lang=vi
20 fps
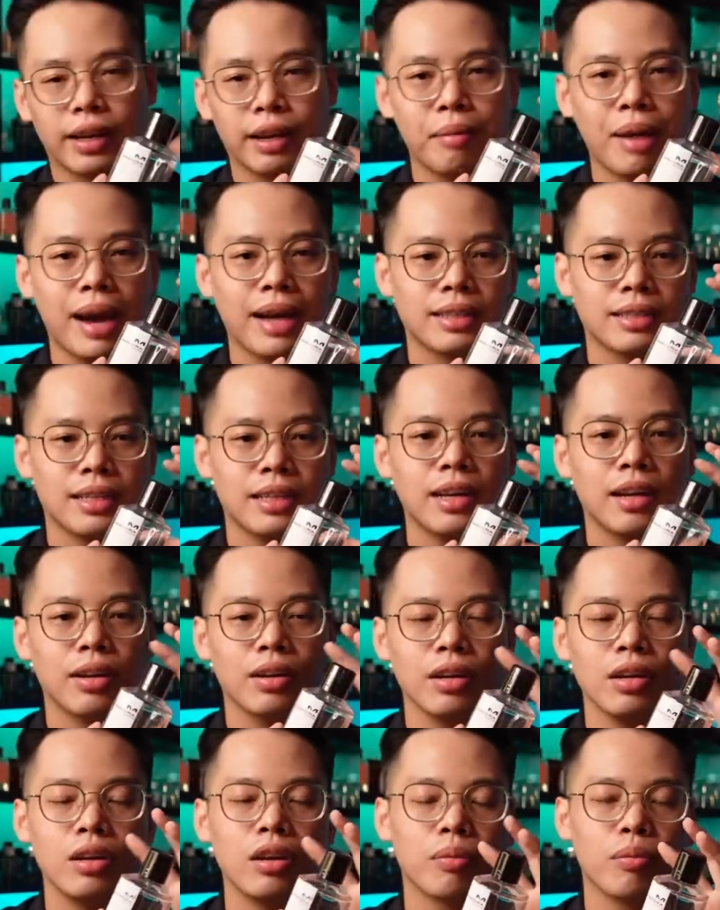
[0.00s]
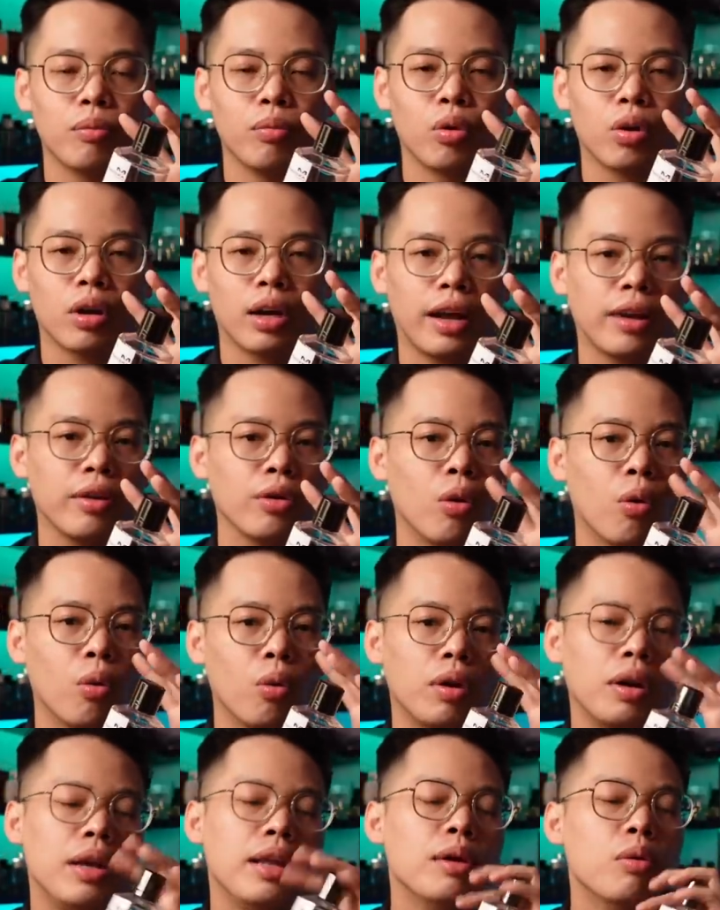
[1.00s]
các bạn sẽ nhận được một cái
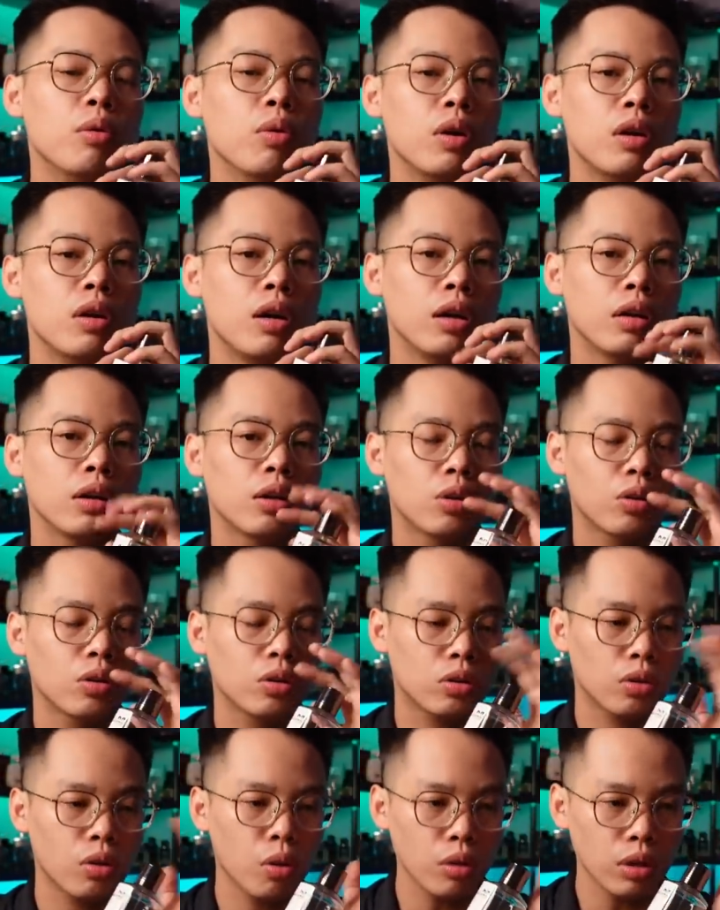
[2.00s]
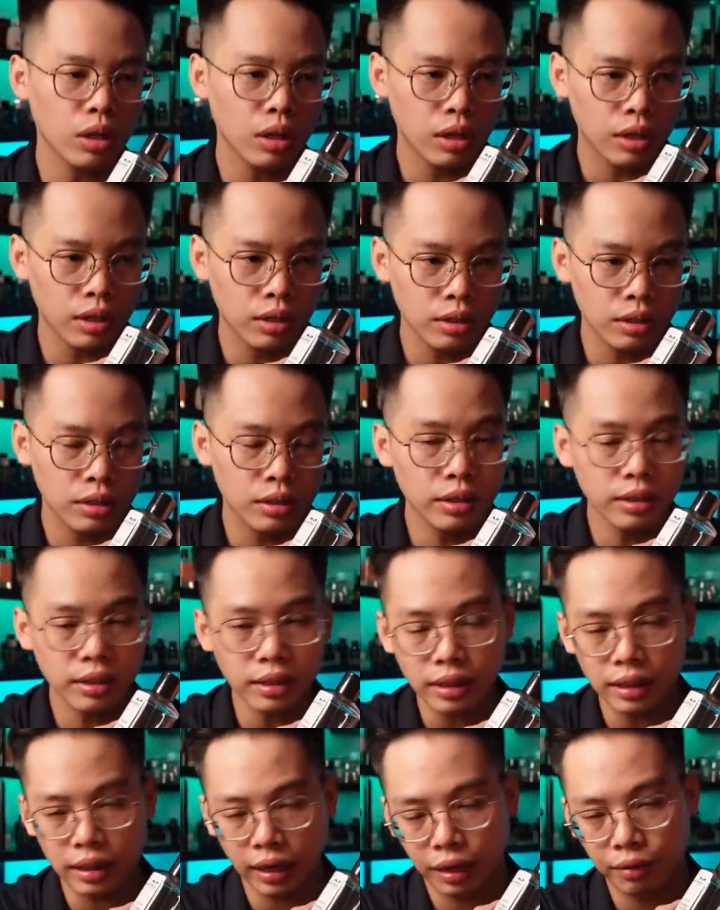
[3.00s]
độ lưu hương tốt hơn
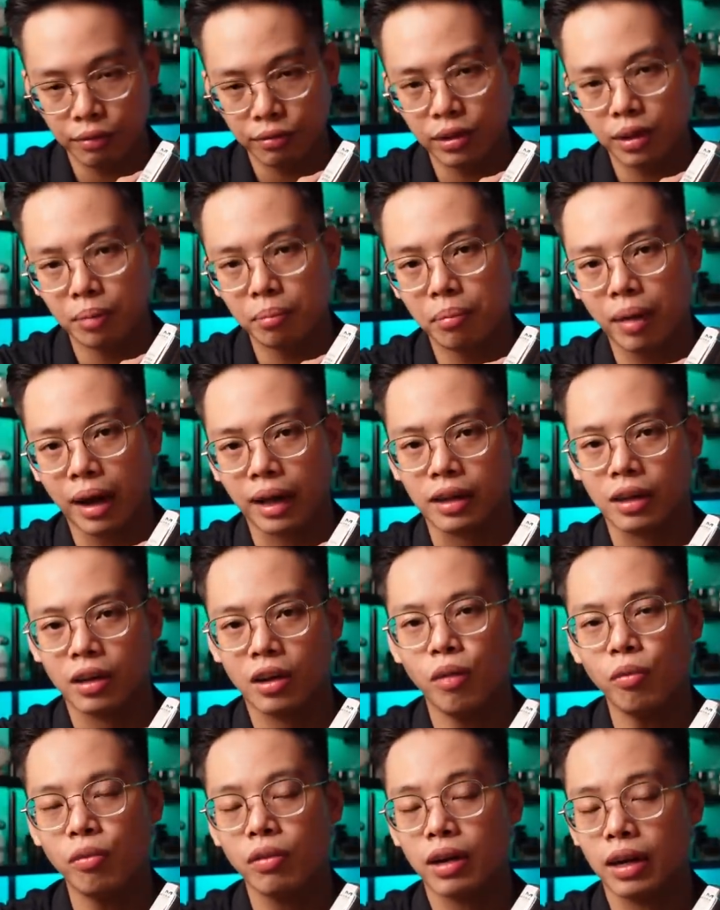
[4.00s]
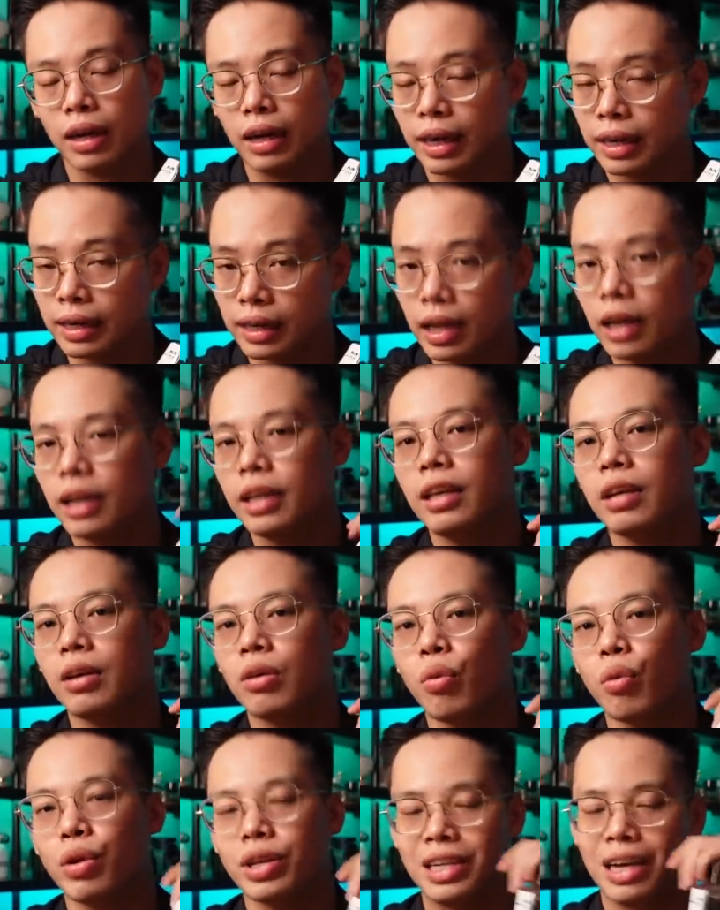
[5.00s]
những cái phiên bản gốc gần đây
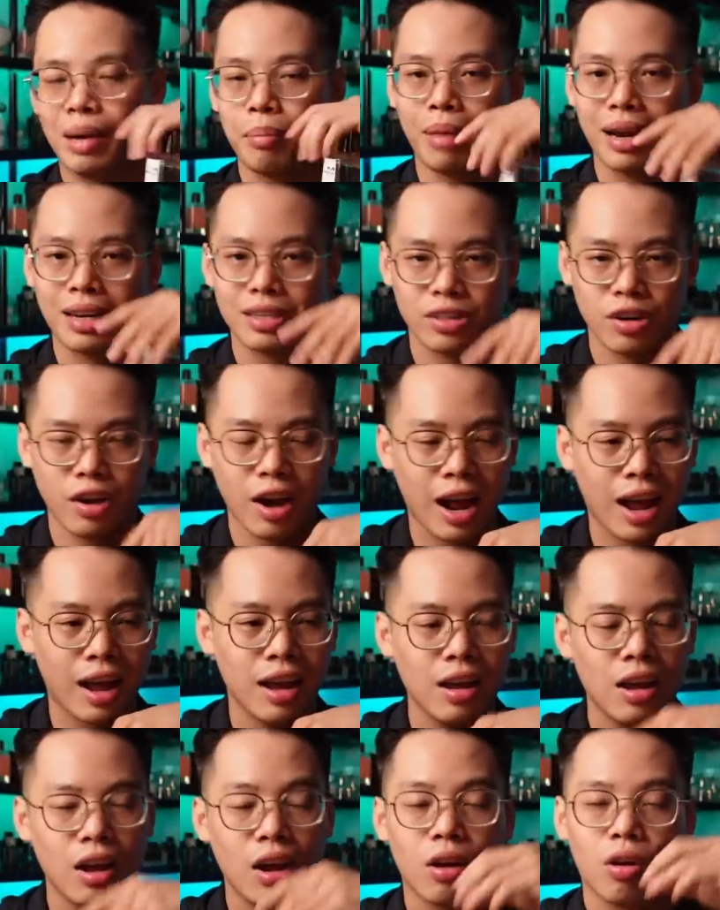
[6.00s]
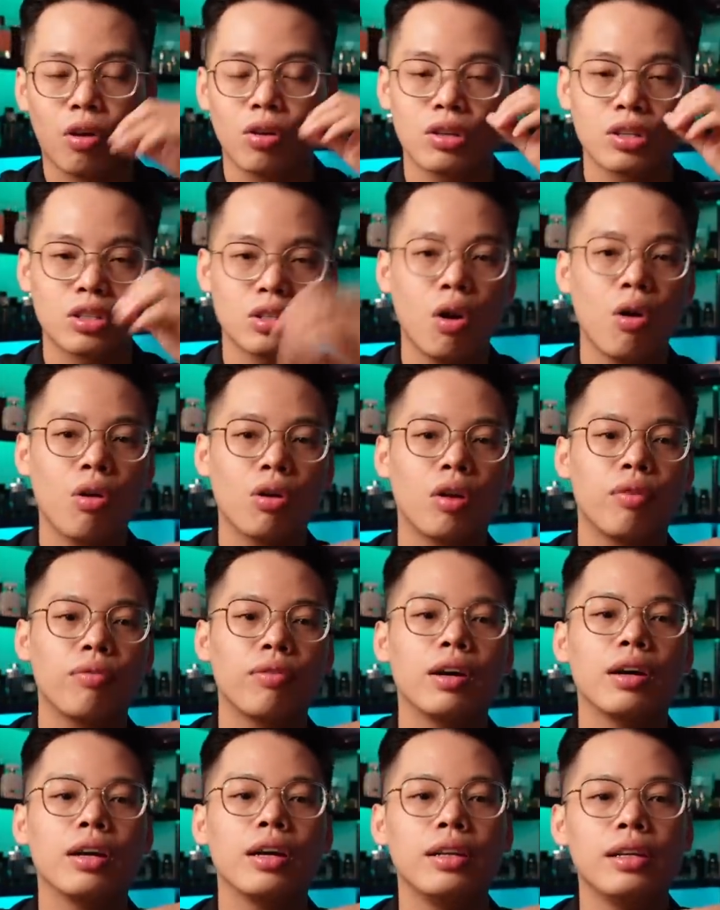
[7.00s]
của nhà Mansera còn so nó
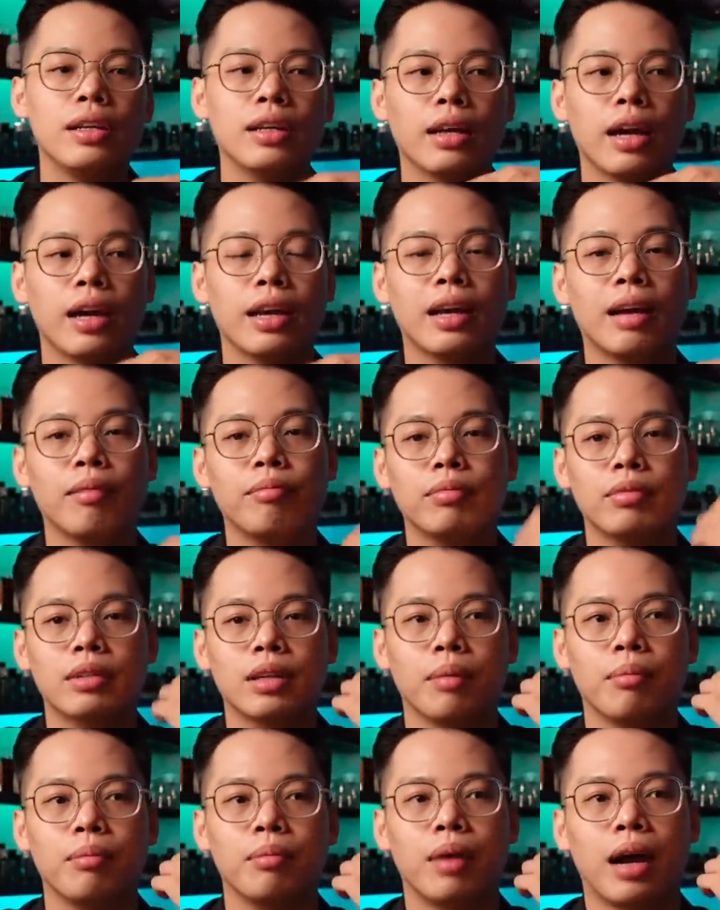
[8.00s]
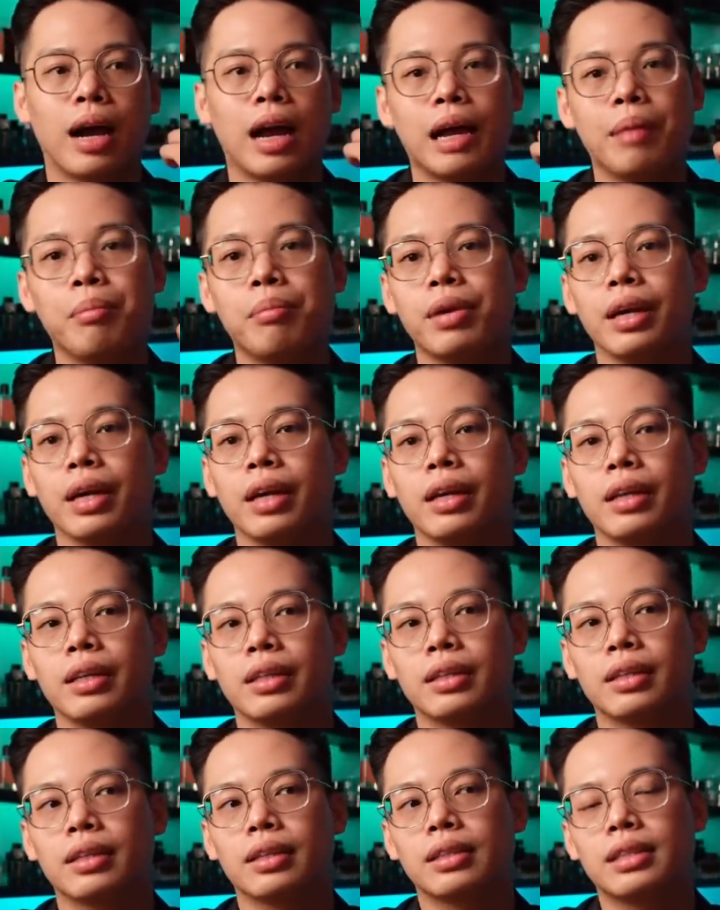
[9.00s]
với những cái năm tầm
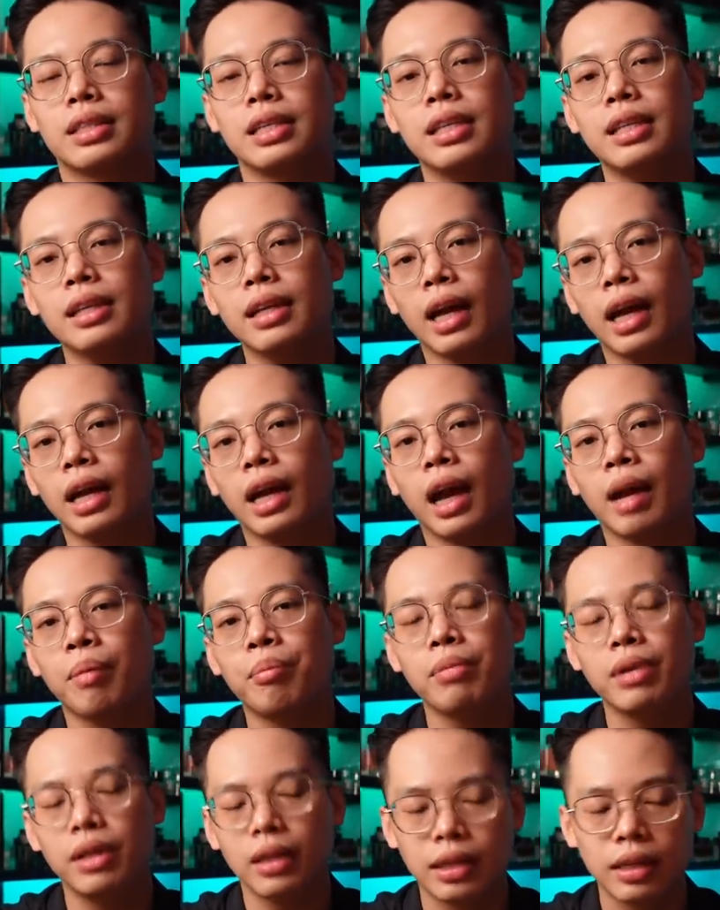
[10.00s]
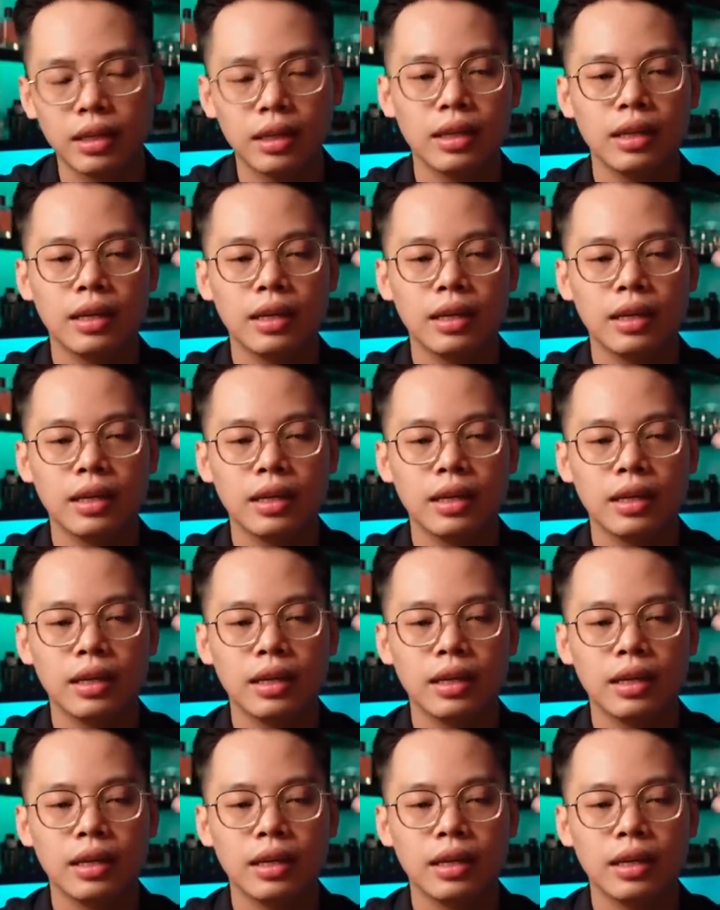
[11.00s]
2019 2020